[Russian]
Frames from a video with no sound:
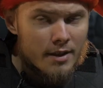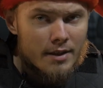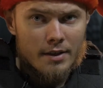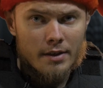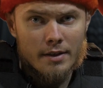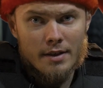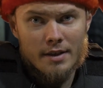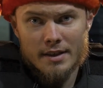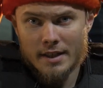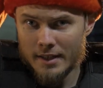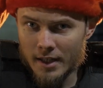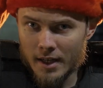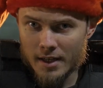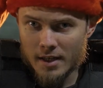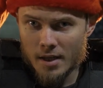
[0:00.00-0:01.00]
коннекта ни
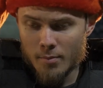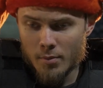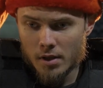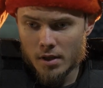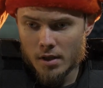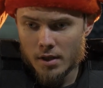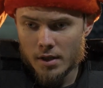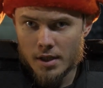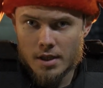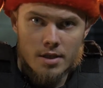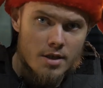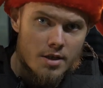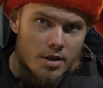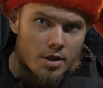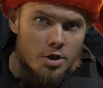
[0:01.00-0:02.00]
тогда не было
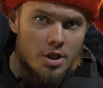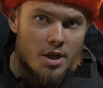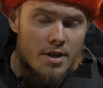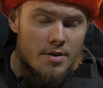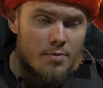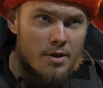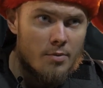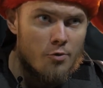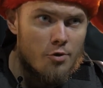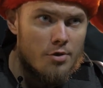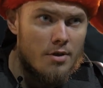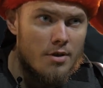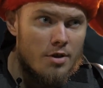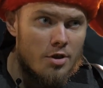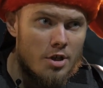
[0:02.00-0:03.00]
и не сейчас,
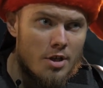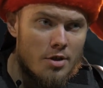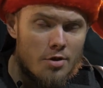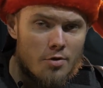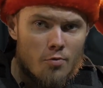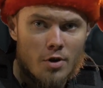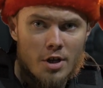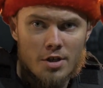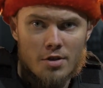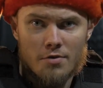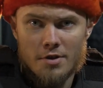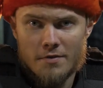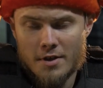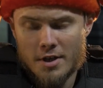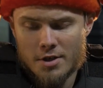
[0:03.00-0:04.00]
потому что сейчас у
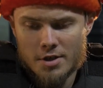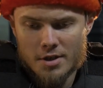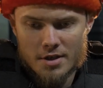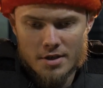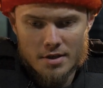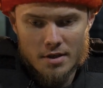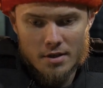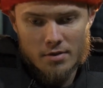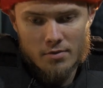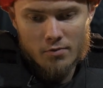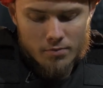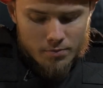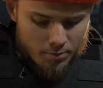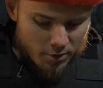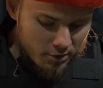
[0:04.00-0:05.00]
каждого своя жизнь, и
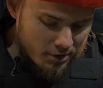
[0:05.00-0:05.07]
ну